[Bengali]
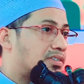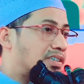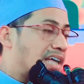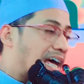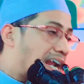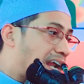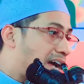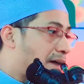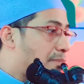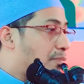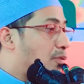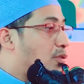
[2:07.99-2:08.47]

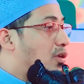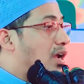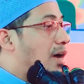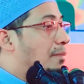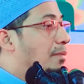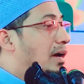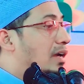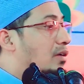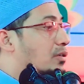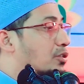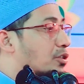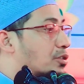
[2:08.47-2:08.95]
তারা বুড়া
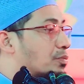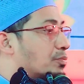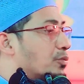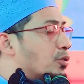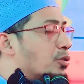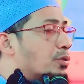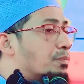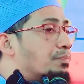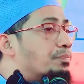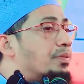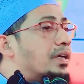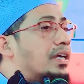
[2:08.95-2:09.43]
মানুষ
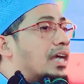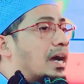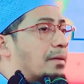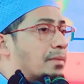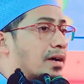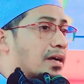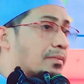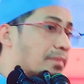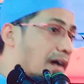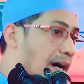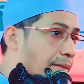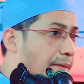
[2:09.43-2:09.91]
মুরব্বী
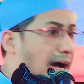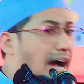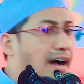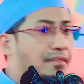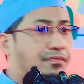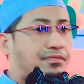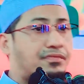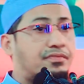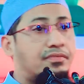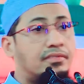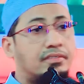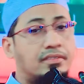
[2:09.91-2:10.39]
আমার মা বাপ